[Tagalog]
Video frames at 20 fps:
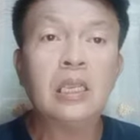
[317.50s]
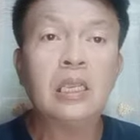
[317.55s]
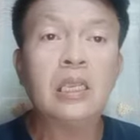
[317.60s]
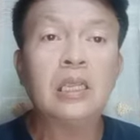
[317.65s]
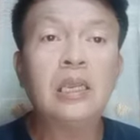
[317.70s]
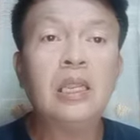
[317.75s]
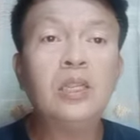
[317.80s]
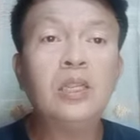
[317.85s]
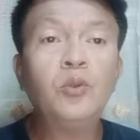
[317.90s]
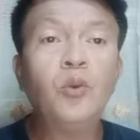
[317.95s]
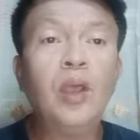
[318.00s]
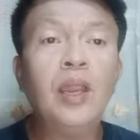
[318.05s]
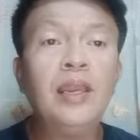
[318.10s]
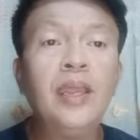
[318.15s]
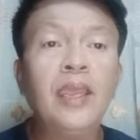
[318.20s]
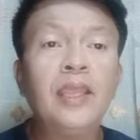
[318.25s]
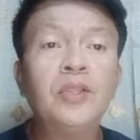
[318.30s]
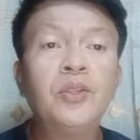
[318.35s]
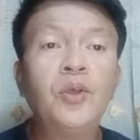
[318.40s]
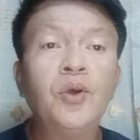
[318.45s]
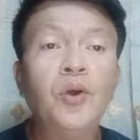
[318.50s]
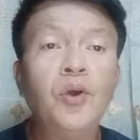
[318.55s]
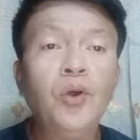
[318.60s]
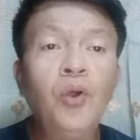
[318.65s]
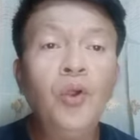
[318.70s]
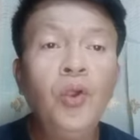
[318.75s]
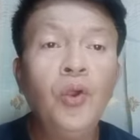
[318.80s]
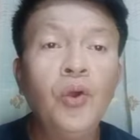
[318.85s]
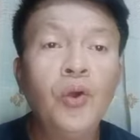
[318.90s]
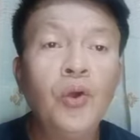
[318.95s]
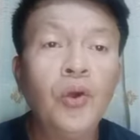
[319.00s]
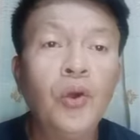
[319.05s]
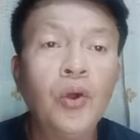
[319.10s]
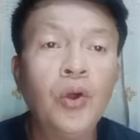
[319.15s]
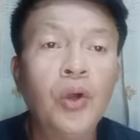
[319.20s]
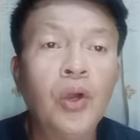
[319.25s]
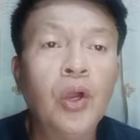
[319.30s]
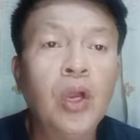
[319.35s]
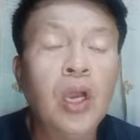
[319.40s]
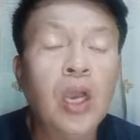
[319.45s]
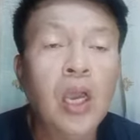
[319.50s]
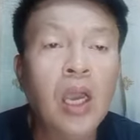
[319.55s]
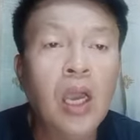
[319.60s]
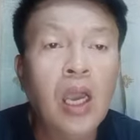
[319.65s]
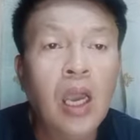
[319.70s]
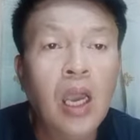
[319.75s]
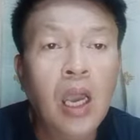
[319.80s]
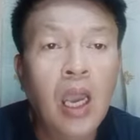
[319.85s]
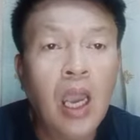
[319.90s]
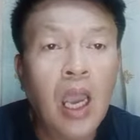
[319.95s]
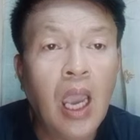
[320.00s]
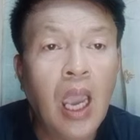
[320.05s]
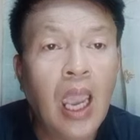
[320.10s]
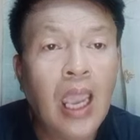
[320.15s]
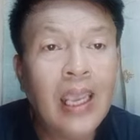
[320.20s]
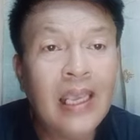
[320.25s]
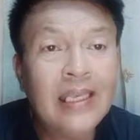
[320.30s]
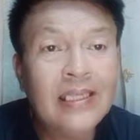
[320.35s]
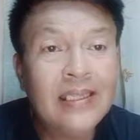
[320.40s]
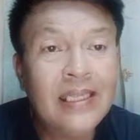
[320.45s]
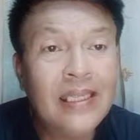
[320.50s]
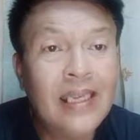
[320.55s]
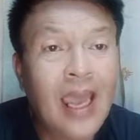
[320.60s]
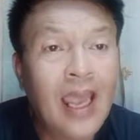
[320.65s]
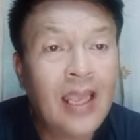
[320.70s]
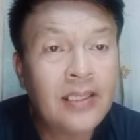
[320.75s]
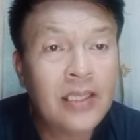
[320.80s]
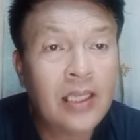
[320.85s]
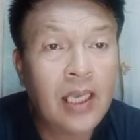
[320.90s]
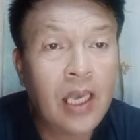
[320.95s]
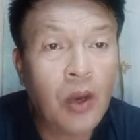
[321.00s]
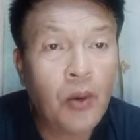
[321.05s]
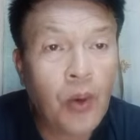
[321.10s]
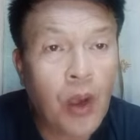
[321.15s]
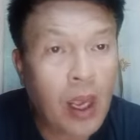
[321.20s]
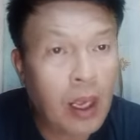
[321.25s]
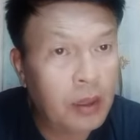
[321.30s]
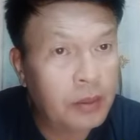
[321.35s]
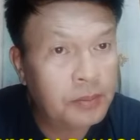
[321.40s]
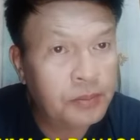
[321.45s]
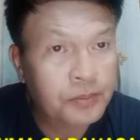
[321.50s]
ritual na ito ay isinasagawa